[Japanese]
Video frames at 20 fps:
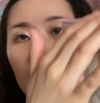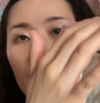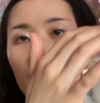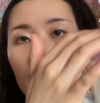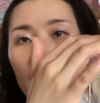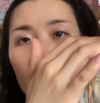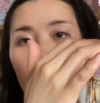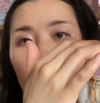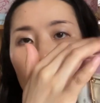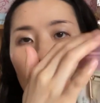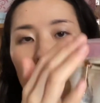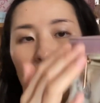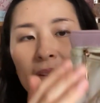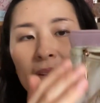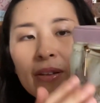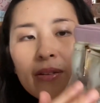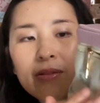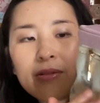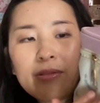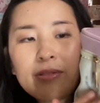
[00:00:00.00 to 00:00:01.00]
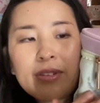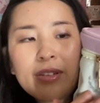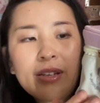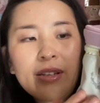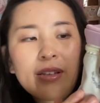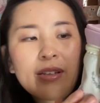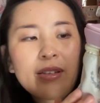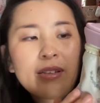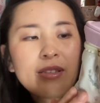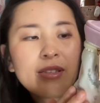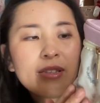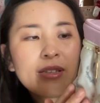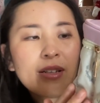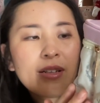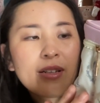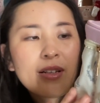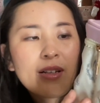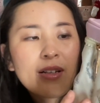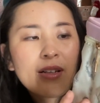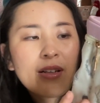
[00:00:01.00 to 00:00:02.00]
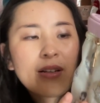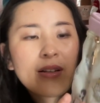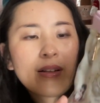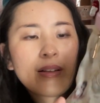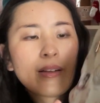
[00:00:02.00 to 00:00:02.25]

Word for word: 上がピンクで下が